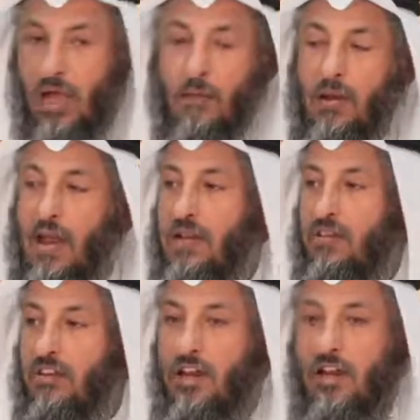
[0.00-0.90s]
قبل أن
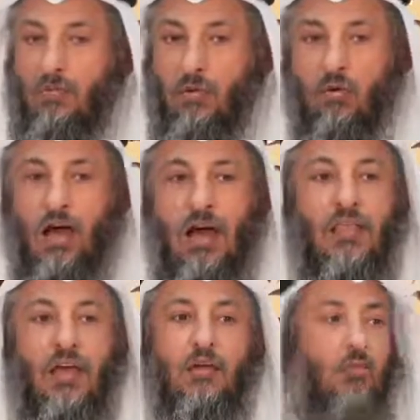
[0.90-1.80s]
يصل إلى البلوغ
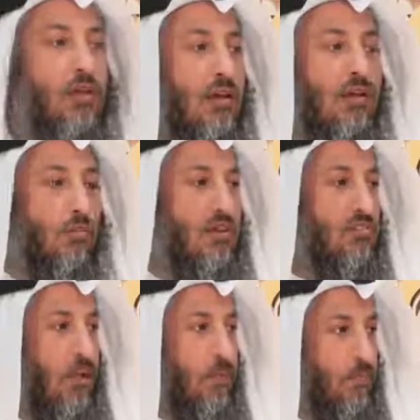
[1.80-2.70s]
هذا غير مكلف لو ما
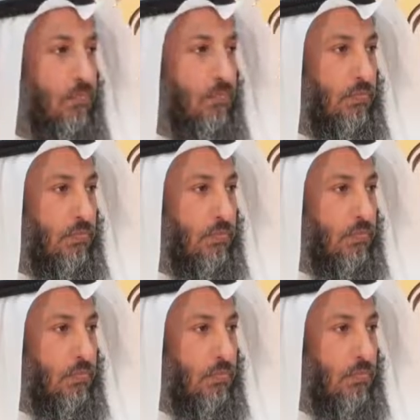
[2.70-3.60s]
صام
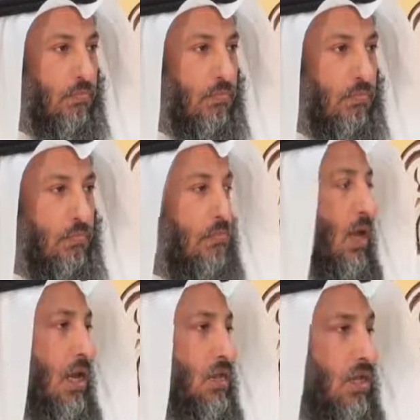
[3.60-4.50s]

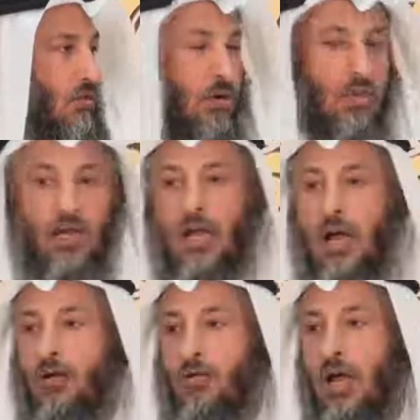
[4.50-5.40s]
ما عليه شيء ولذلك
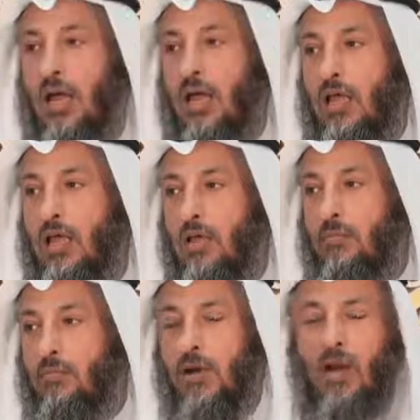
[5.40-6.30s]
هؤلاء
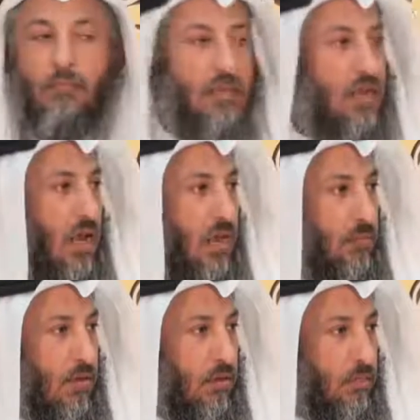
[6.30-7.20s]
من رحمة الله
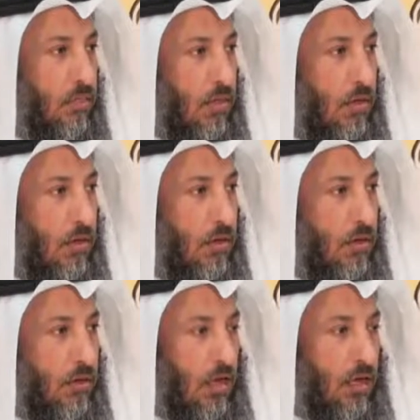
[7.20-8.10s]
بهم
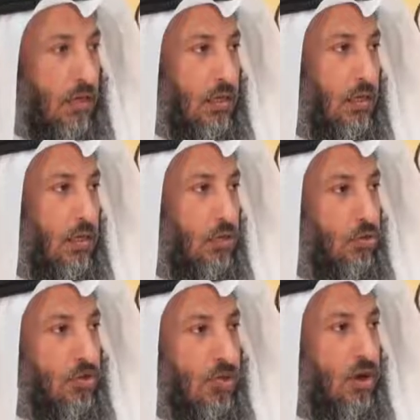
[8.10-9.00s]
يعني
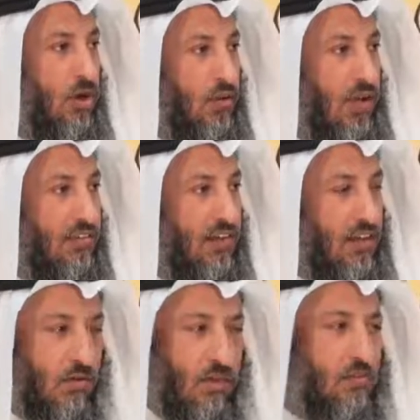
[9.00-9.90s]
تكتب لهم
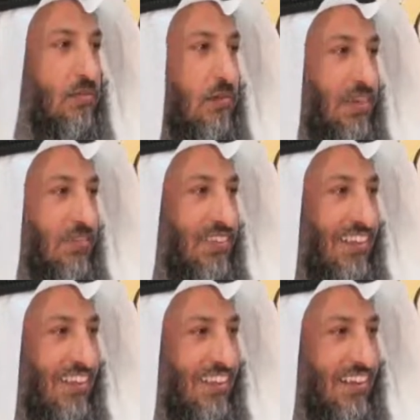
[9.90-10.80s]
الحسنات ولا تكتب عليهم
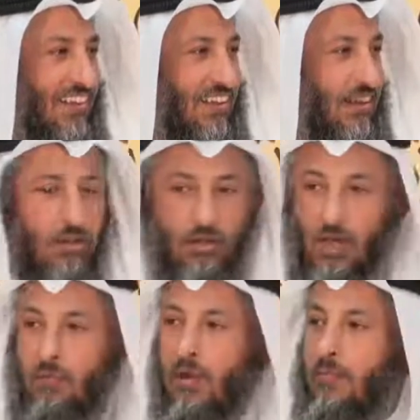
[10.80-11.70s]
السيئات
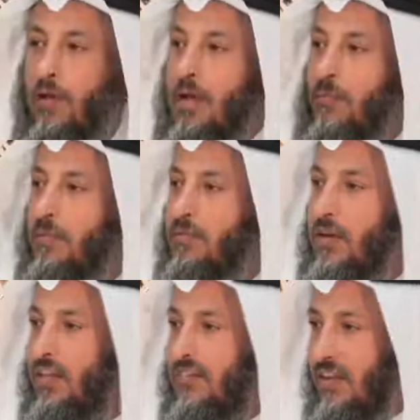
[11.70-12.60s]
يعني مهما يعمل
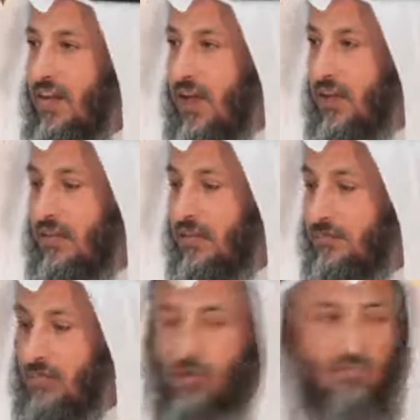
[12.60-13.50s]
من السيئات
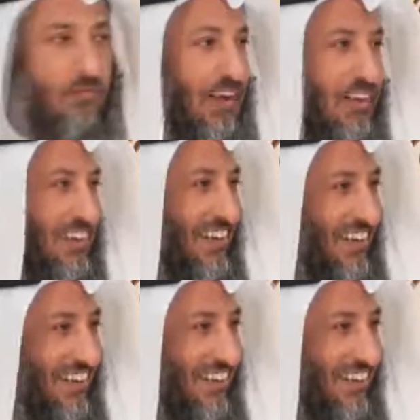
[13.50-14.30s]
ما يحسب عليه شيء